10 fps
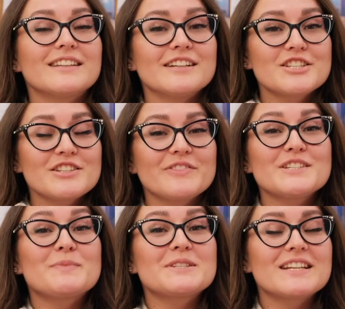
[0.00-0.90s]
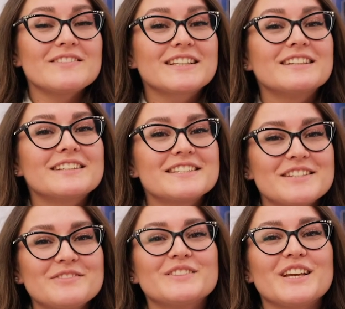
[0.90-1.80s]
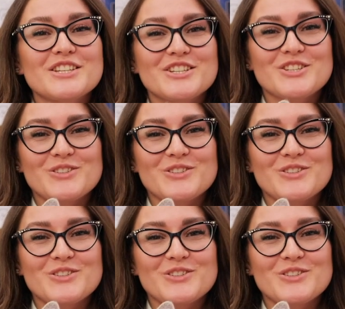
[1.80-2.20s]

А дальше вас поздравит коллектив нашей